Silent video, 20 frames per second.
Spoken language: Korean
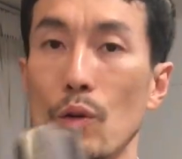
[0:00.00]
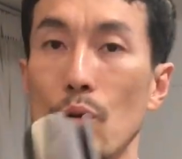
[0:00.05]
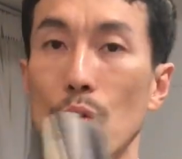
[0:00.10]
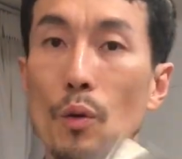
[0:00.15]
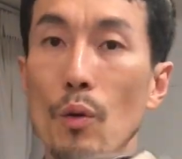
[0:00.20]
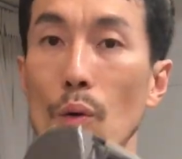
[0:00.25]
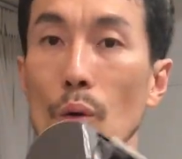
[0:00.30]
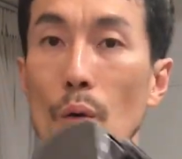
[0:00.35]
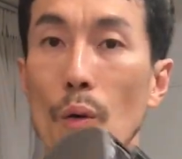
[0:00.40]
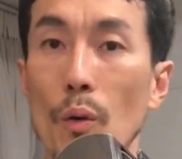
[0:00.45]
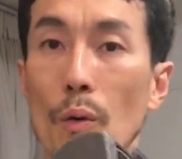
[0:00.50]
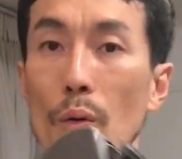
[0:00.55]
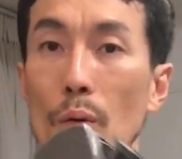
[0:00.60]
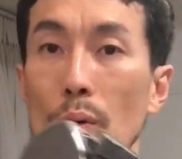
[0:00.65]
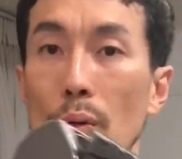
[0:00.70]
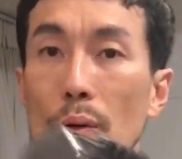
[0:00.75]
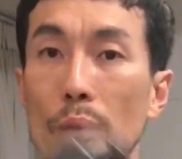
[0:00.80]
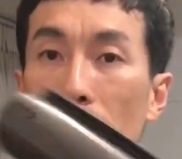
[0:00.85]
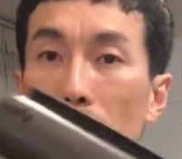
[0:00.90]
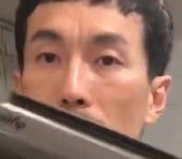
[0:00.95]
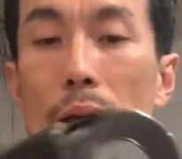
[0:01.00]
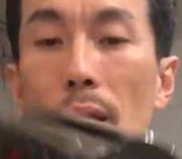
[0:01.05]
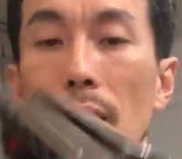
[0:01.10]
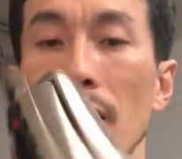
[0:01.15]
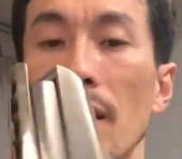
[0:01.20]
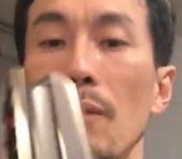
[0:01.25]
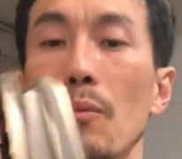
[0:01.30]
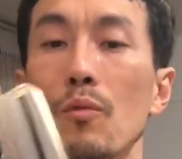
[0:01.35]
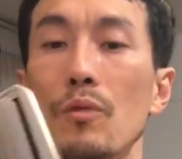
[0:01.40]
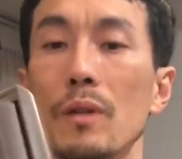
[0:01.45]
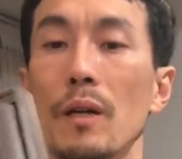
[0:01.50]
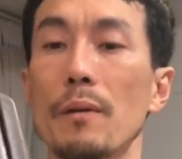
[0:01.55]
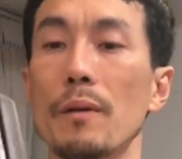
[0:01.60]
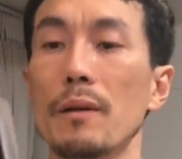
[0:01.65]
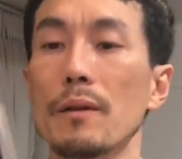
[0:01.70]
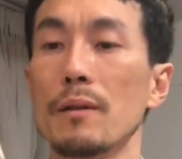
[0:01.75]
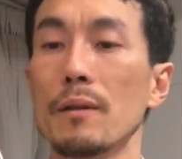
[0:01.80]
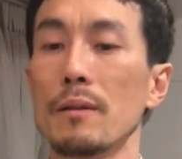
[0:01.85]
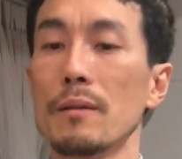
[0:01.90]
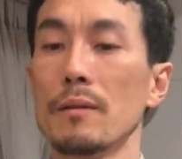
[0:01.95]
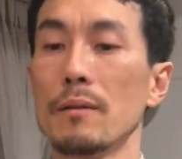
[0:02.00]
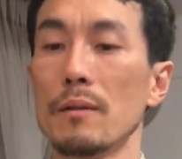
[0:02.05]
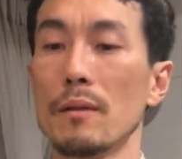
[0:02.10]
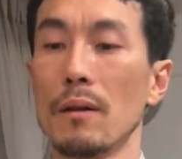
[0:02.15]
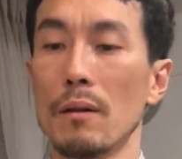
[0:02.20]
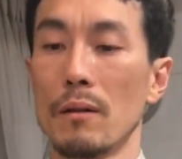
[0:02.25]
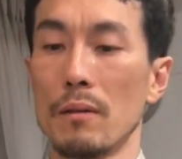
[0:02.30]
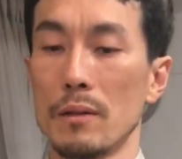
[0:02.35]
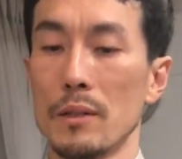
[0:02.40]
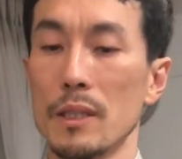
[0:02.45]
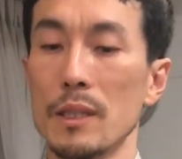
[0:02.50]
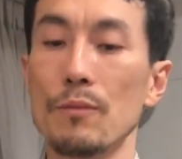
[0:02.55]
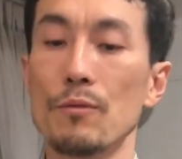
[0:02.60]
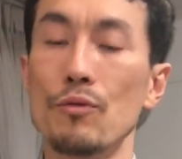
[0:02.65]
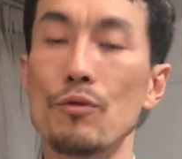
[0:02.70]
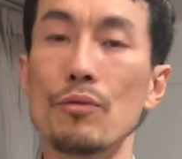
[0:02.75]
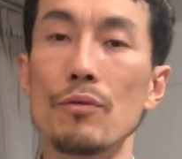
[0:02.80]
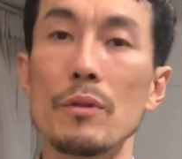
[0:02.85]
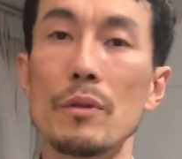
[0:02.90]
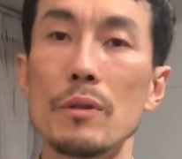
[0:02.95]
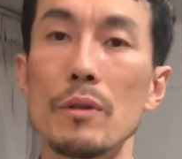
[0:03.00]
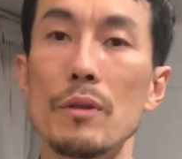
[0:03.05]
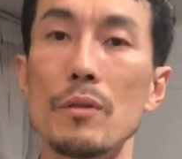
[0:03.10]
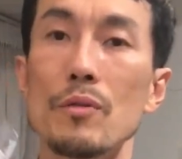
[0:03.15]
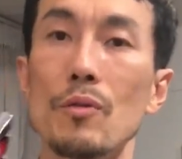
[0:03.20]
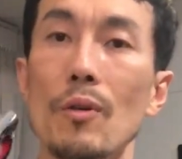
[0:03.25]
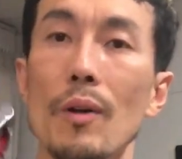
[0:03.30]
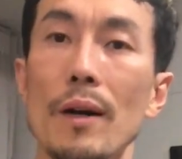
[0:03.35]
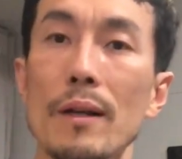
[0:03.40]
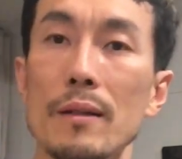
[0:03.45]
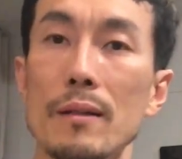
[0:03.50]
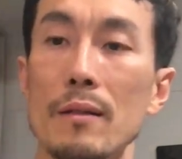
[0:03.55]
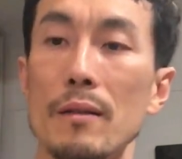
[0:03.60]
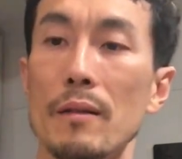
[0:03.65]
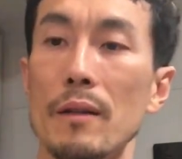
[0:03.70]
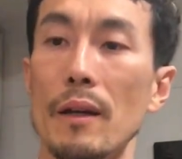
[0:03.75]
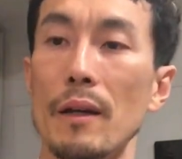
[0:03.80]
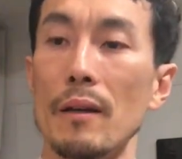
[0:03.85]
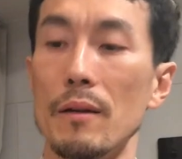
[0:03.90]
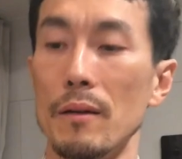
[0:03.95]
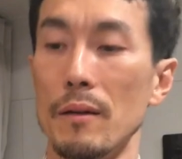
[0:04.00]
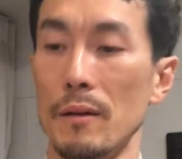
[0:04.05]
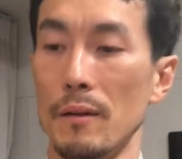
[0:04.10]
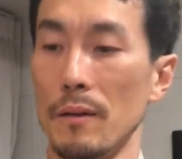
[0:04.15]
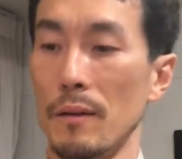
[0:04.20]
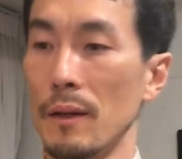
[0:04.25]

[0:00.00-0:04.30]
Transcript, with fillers: 요거 이게 뭐냐면은 어, 침구를 청소하는 건데요